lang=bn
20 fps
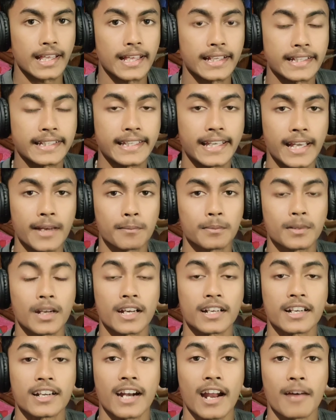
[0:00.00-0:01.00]
এই
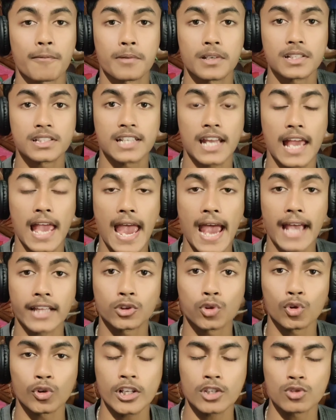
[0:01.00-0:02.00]
গেমটার গ্রাফিক্সটা
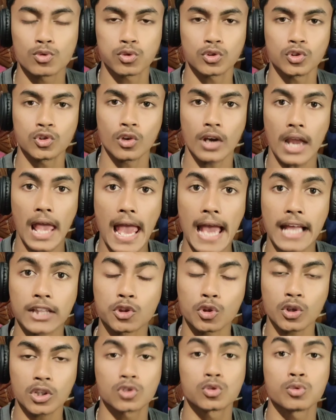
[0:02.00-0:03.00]
এতটা সুন্দর
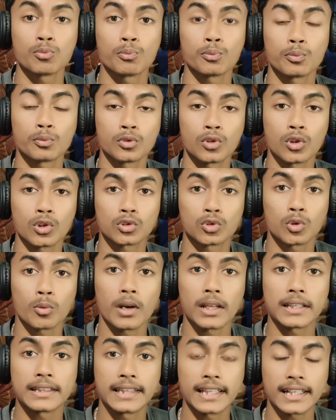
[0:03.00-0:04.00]
এতটা সুন্দর
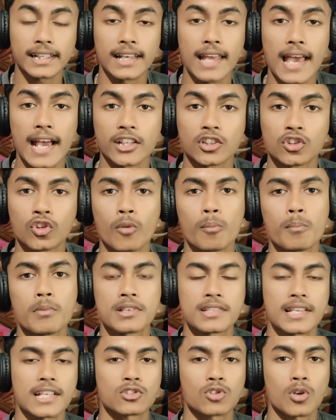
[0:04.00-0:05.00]
তোমরা দেখলে একদম
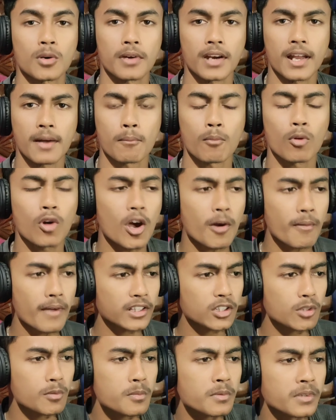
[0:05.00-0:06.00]
বিশ্বাস করবে না মনে হবে
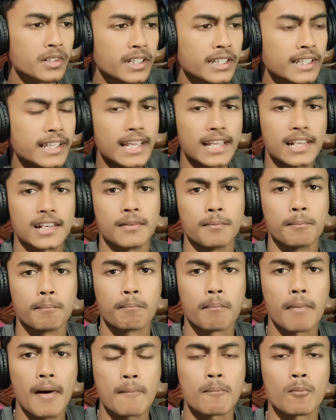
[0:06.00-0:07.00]
একদম রিয়েল
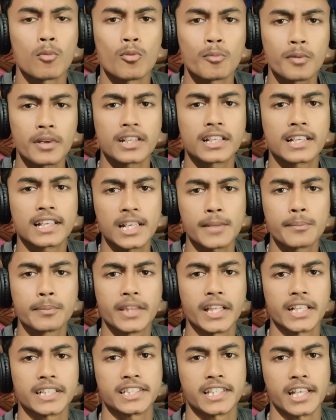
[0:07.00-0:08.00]
বা মুভির ক্লিপ
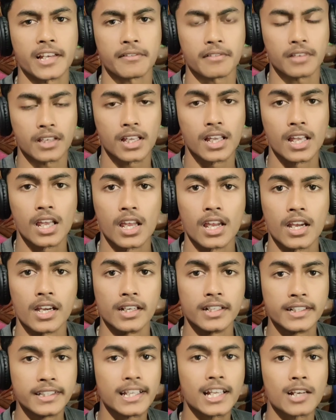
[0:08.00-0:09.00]
দেখছি আমি
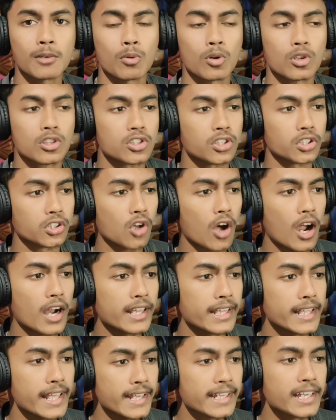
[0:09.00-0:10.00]
রিয়েল মনে হচ্ছে তো
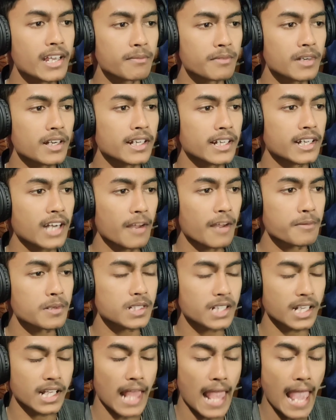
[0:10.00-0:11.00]
আর এই গেমটার
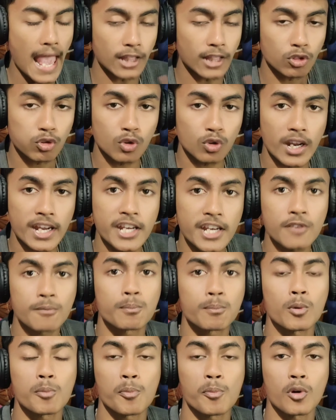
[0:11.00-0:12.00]
গ্রাফিক্সটাকে এতটা
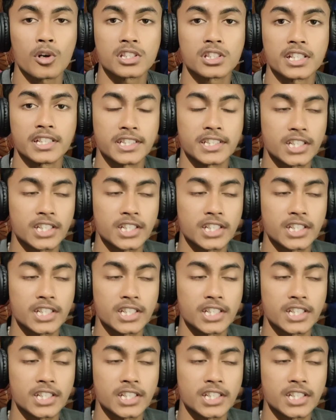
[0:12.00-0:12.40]
ইমপ্রুভ করেছে